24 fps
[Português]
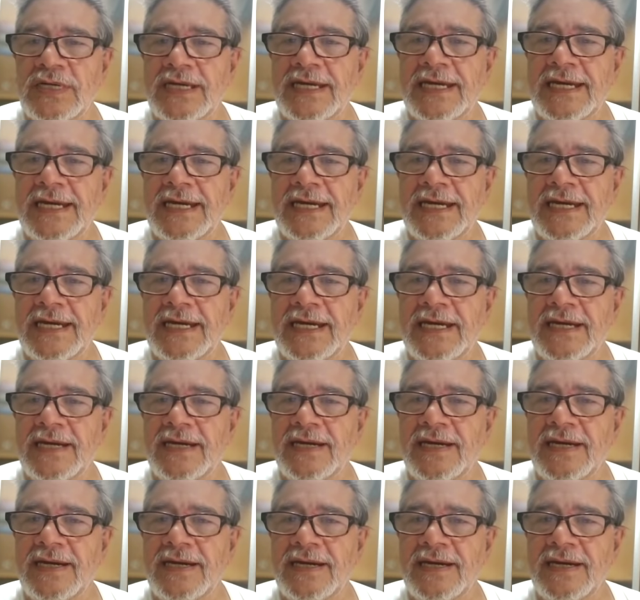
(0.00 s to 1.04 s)

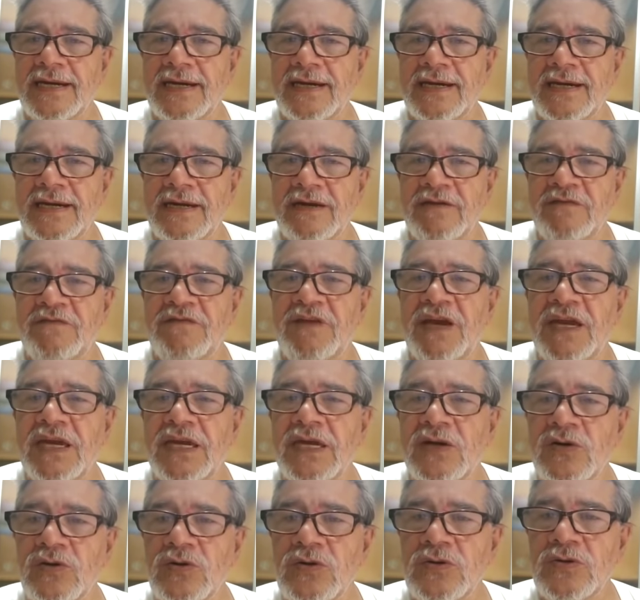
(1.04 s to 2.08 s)
é,
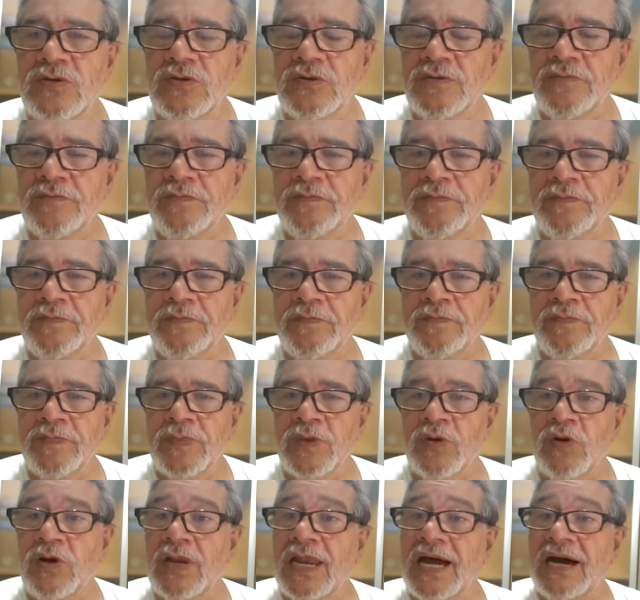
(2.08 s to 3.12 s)
veículo
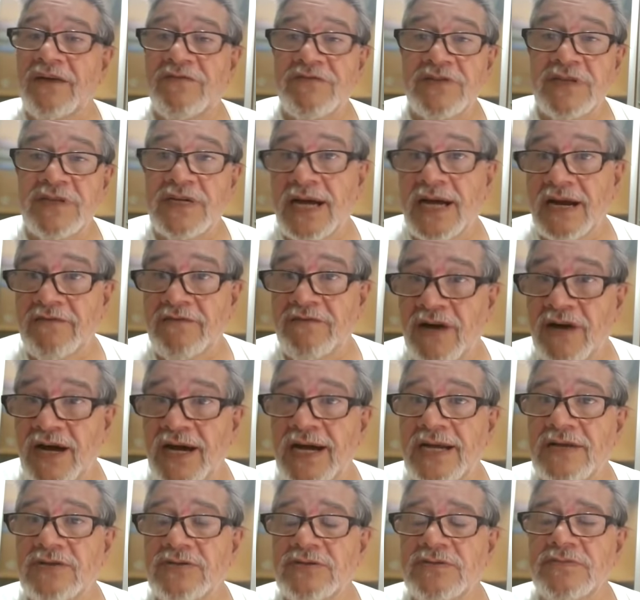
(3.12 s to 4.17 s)
Olavo de
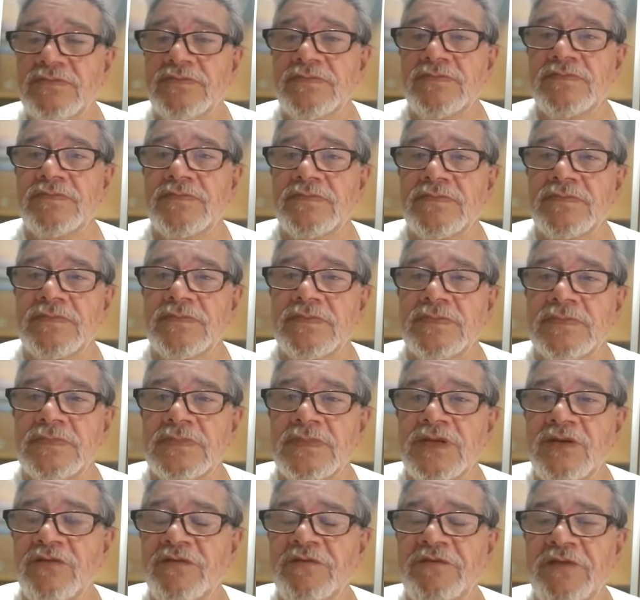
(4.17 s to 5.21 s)
Carvalho
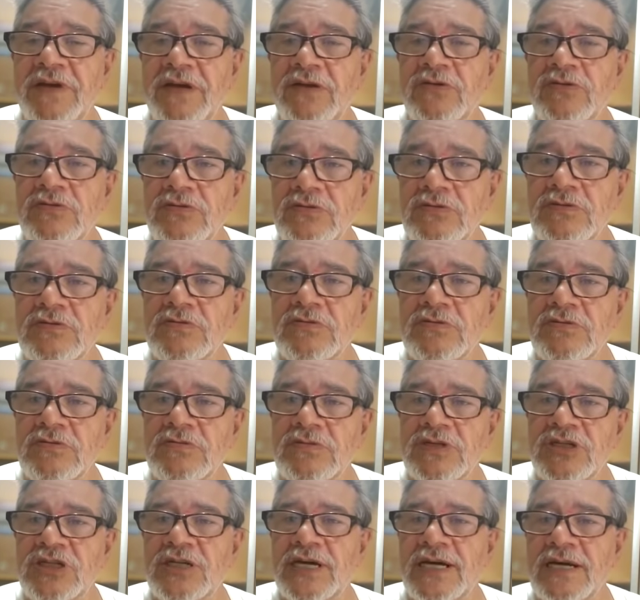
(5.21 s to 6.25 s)
e o filho
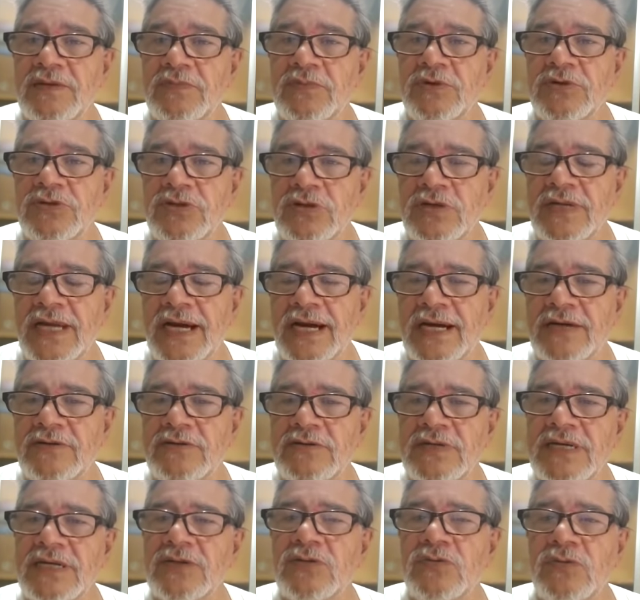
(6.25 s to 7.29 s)
de Jair
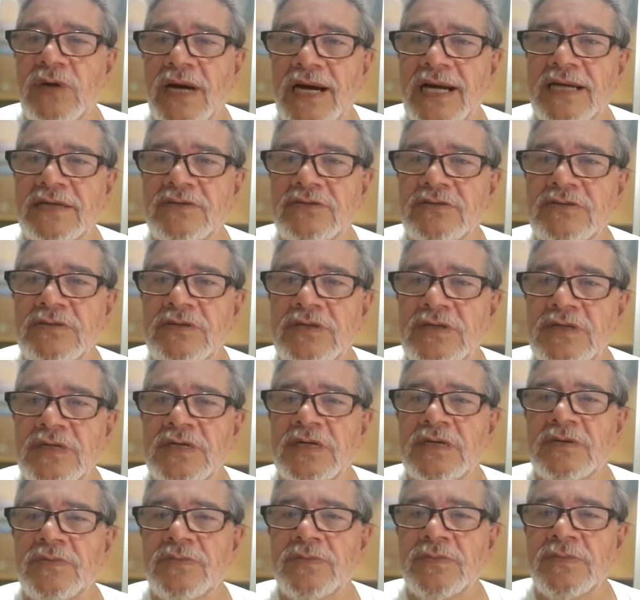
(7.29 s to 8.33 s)
Bolsonaro, Eduardo,
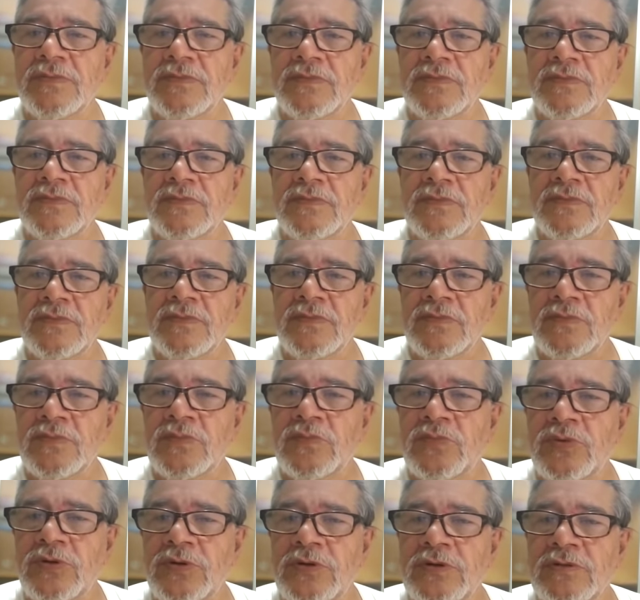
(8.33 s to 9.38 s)

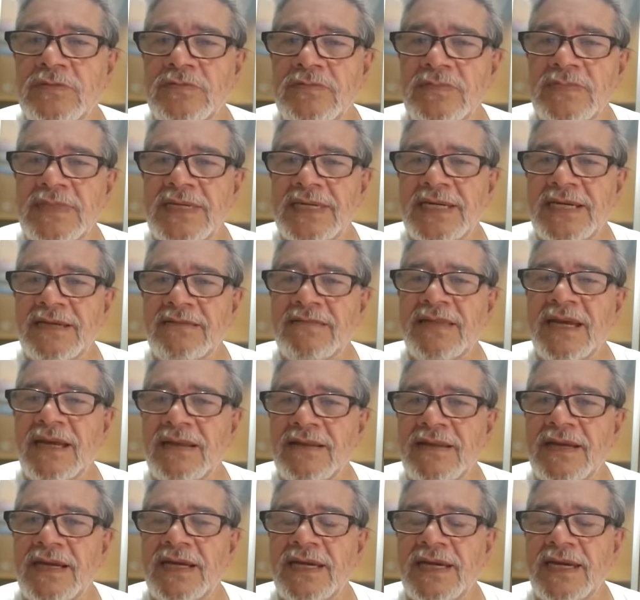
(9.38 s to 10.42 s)
por
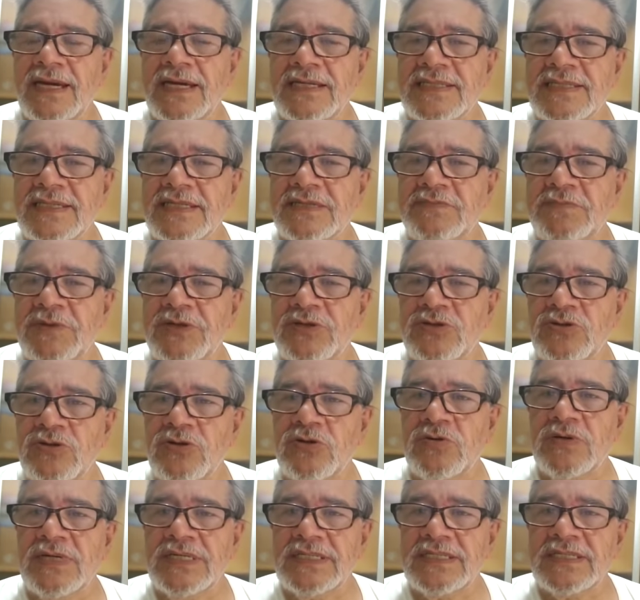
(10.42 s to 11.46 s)
entender que estas
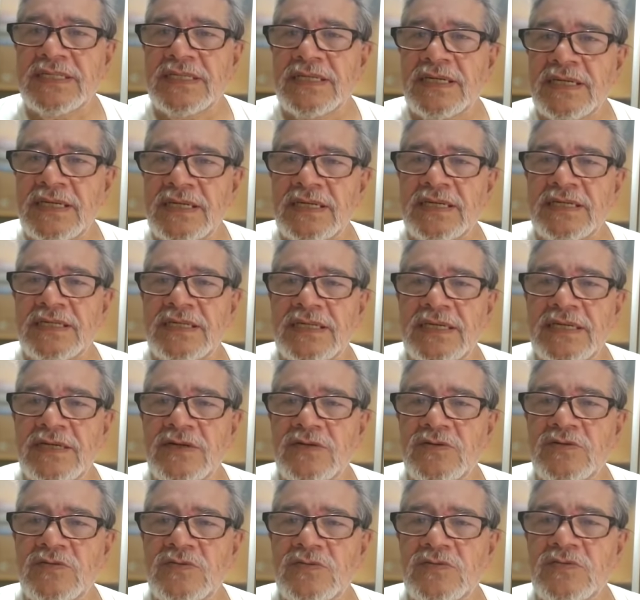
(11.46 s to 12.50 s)
pessoas
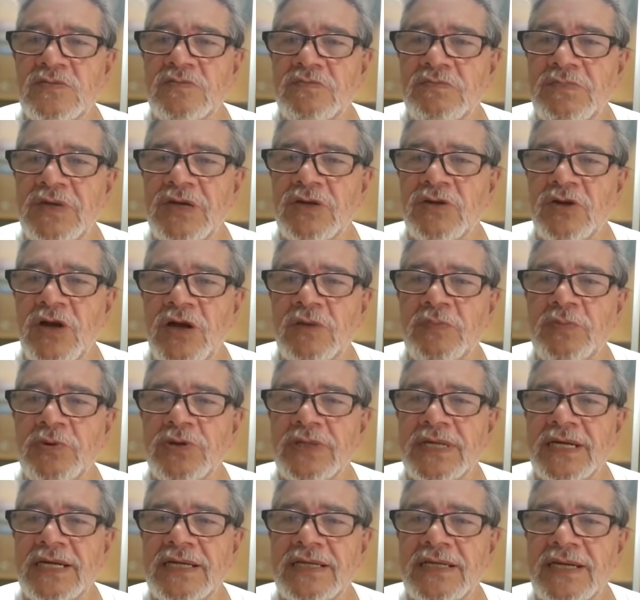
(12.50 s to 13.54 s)
tinham menor
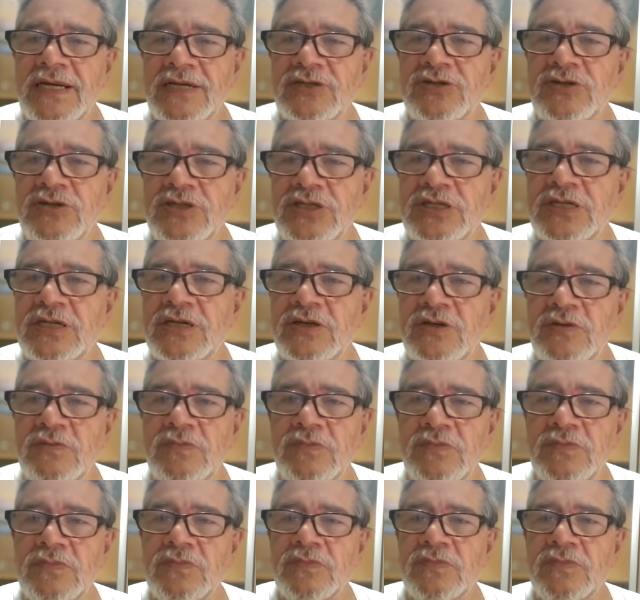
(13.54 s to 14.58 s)
poder de
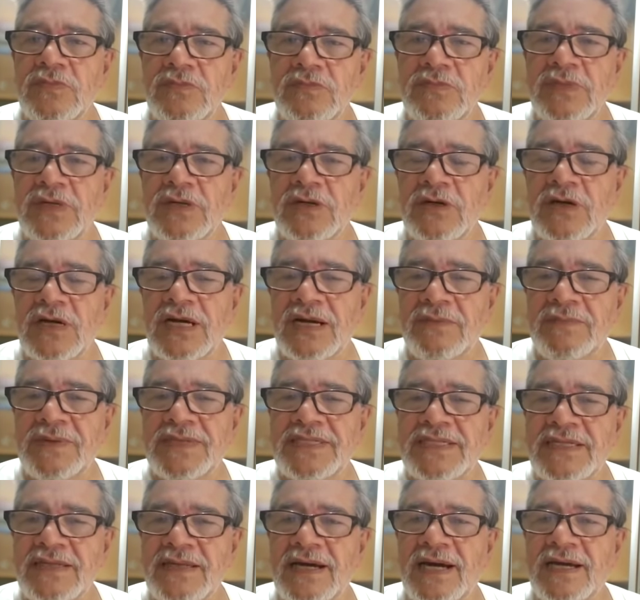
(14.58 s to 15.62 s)
raciocínio, menor
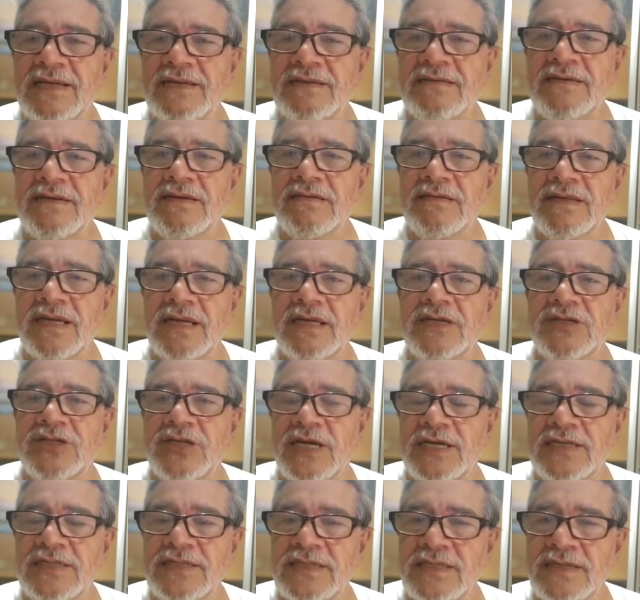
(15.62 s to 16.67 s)
capacidade de
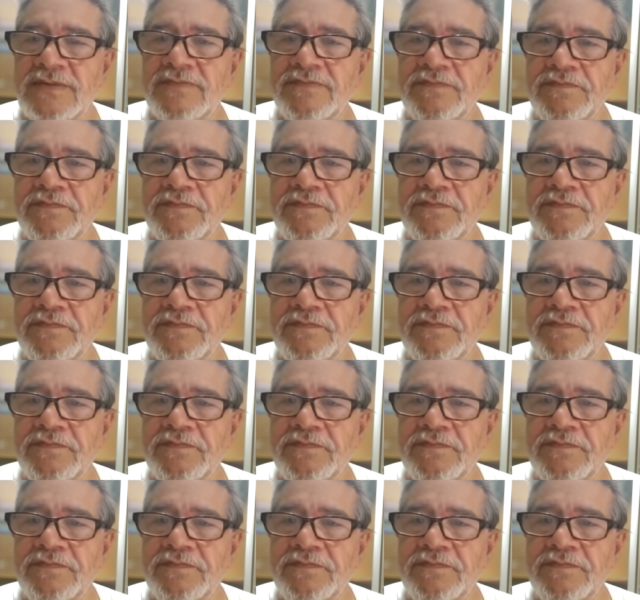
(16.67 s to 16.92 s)
inteligência.